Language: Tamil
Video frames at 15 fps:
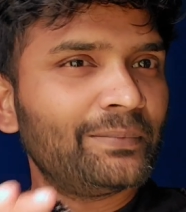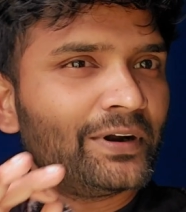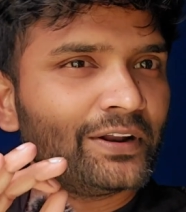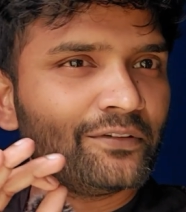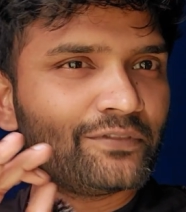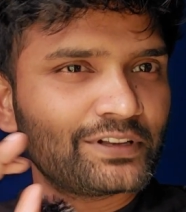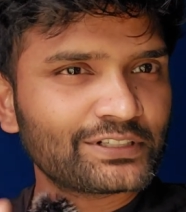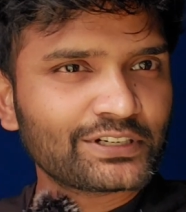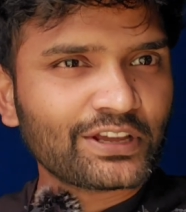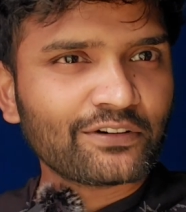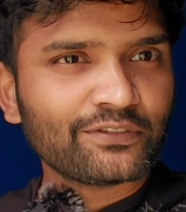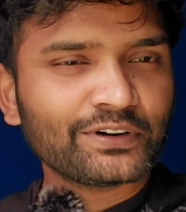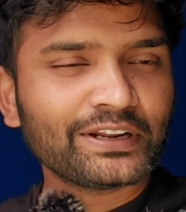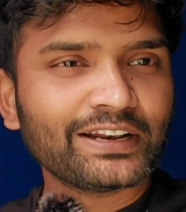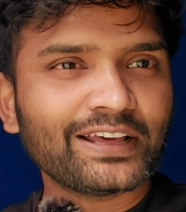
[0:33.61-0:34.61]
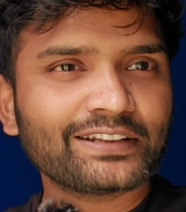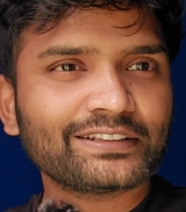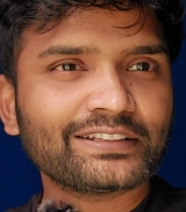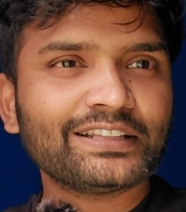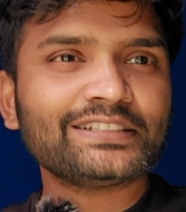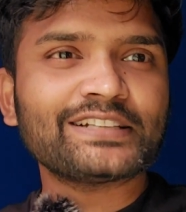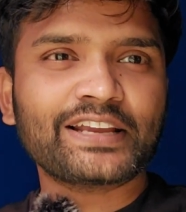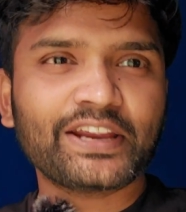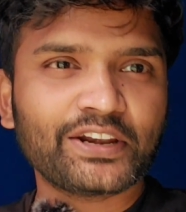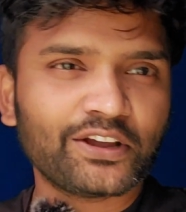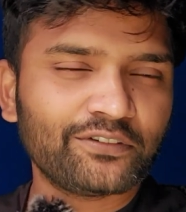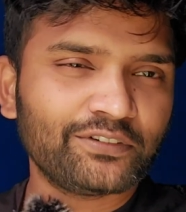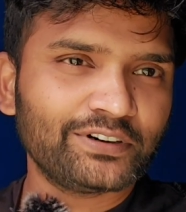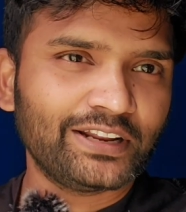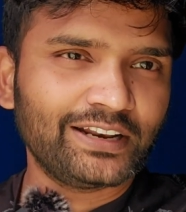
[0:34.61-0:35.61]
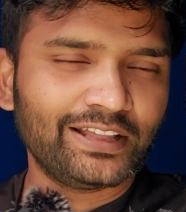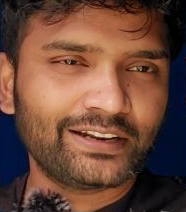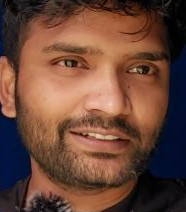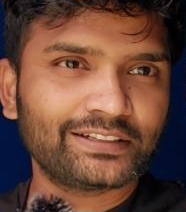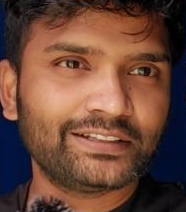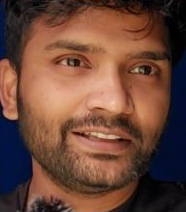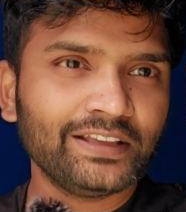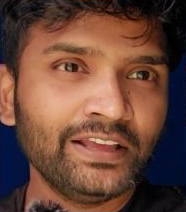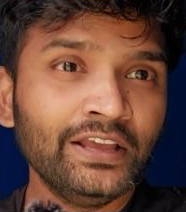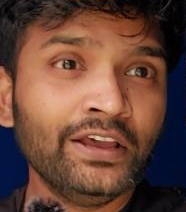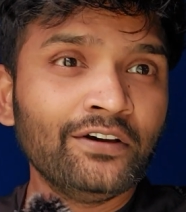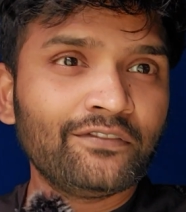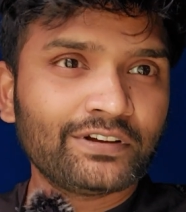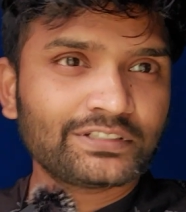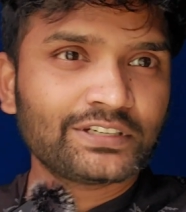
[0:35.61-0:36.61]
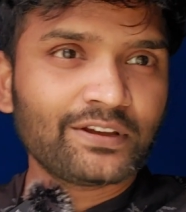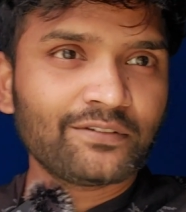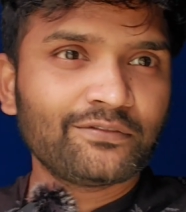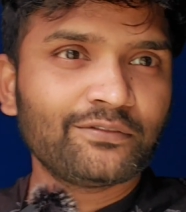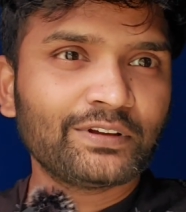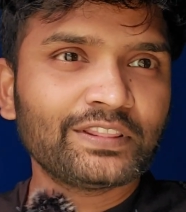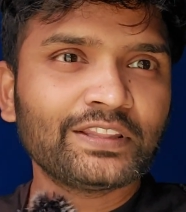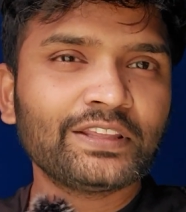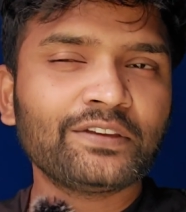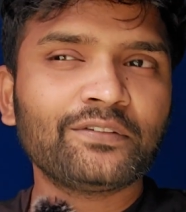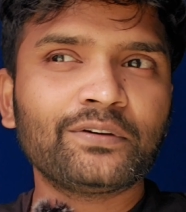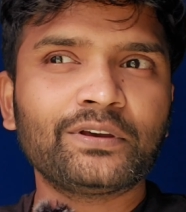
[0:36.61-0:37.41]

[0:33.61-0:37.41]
படம் ஃபஸ்ட் ஹாஃபும் நல்லா இருந்தது செகண்ட் ஹாஃபும் நல்லா இருந்தது ஃபஸ்ட் ஹாஃப் வந்து